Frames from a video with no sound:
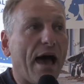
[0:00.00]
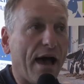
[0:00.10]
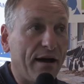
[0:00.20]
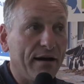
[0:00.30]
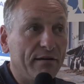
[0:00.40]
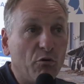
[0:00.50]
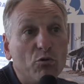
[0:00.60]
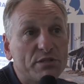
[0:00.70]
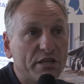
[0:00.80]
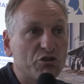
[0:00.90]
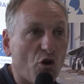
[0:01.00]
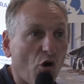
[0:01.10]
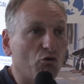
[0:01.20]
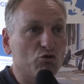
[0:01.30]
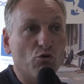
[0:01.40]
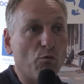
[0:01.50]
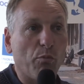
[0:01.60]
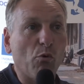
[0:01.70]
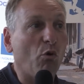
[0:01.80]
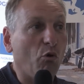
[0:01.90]
à, aux échanges
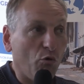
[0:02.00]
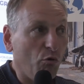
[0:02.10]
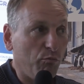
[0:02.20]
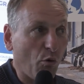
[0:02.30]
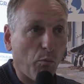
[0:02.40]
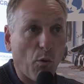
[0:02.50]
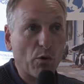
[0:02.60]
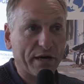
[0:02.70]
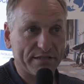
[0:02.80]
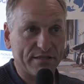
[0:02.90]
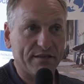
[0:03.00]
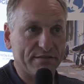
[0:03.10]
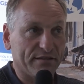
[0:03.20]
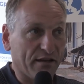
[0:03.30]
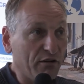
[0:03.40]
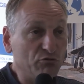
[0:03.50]
pour, euh, pour progresser, etc.